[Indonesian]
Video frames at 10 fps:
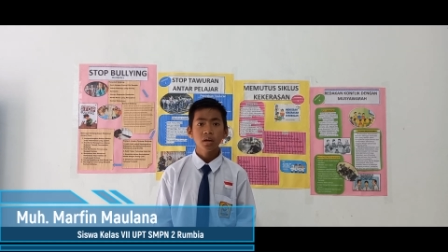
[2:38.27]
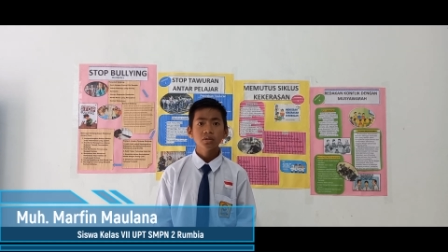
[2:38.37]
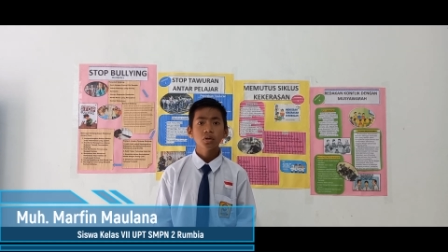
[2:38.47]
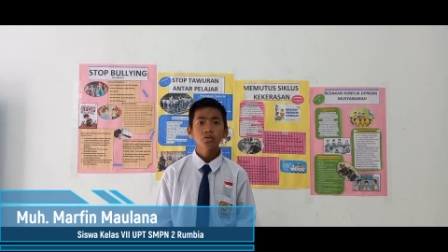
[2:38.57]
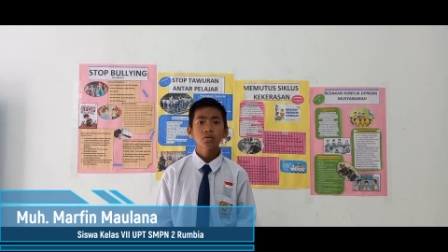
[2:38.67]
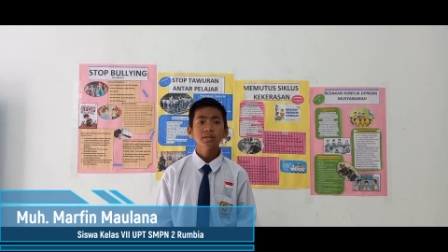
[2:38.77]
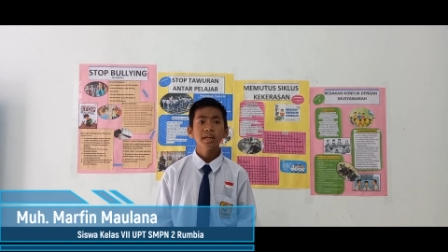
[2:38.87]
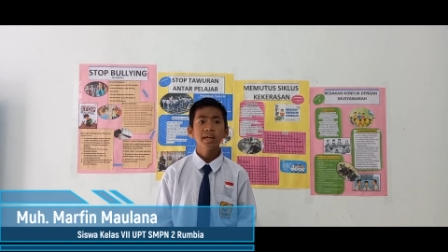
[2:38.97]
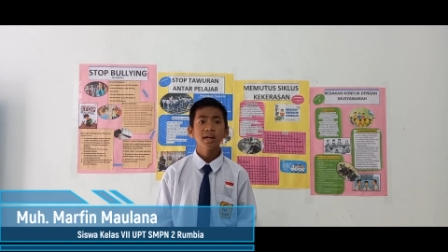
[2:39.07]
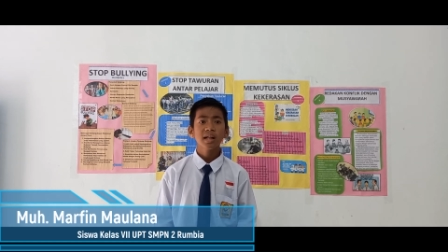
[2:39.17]
Sosoknya
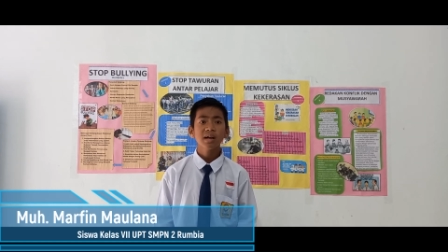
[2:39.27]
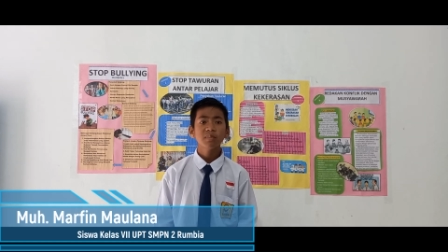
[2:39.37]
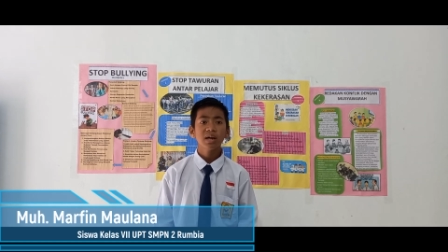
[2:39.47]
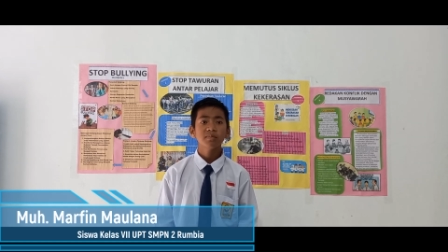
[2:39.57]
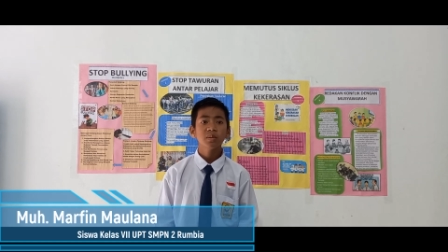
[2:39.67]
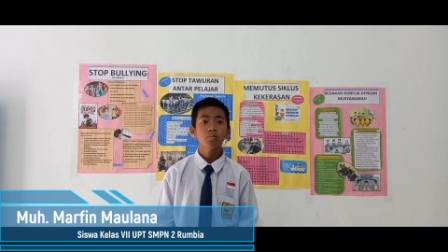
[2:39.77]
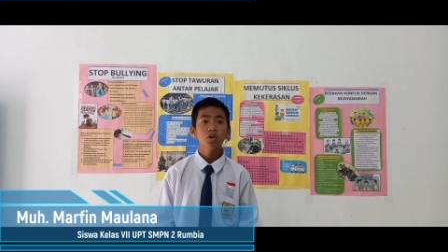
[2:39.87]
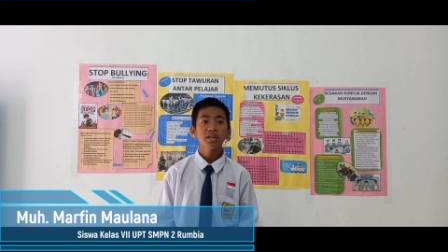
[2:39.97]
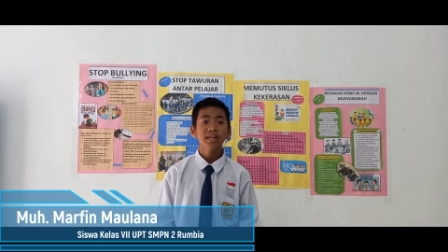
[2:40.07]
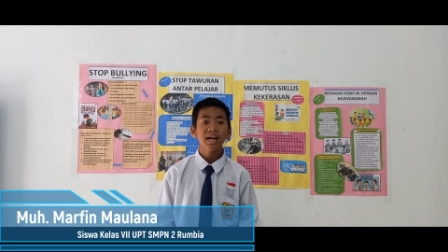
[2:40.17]
yang ramah
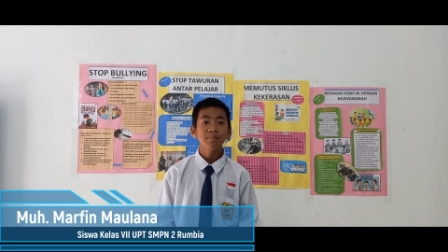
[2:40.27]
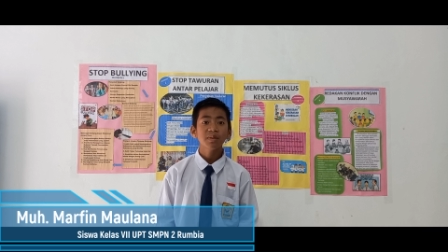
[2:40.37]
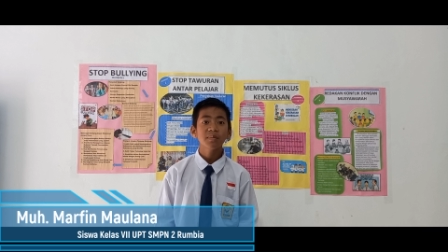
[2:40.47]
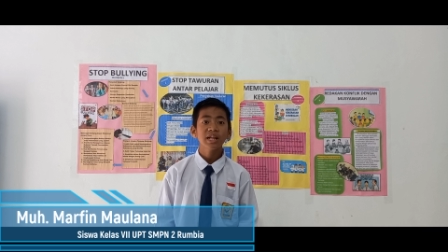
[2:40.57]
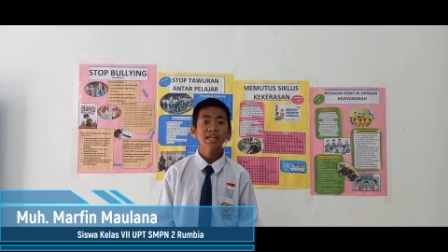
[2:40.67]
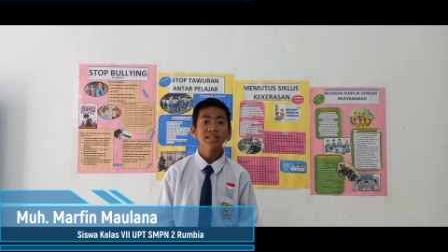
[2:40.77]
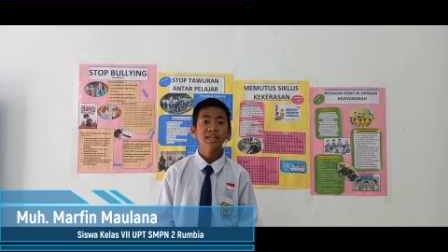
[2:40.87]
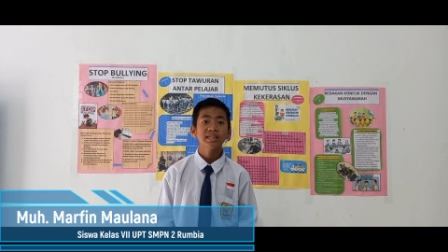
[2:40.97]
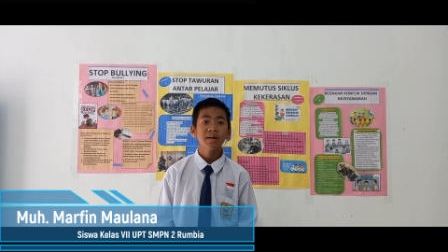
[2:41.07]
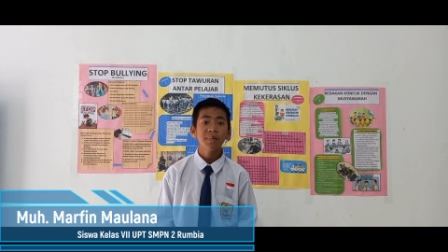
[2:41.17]
membuat kami merasa
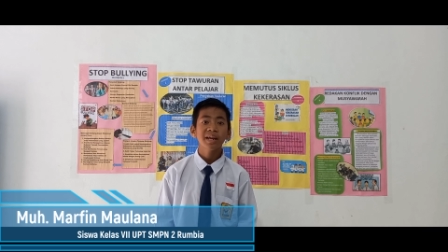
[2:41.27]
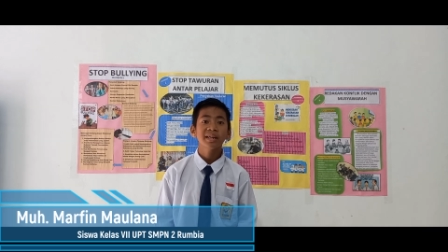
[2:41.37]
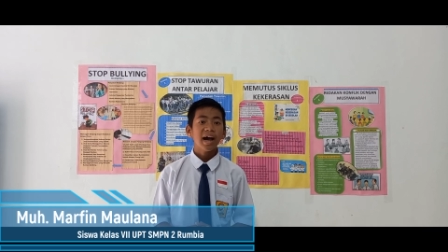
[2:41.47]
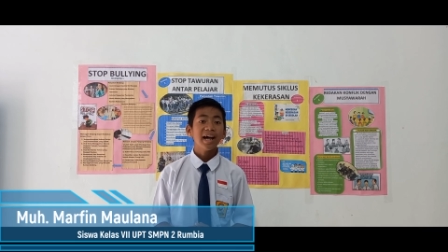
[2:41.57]
nyaman.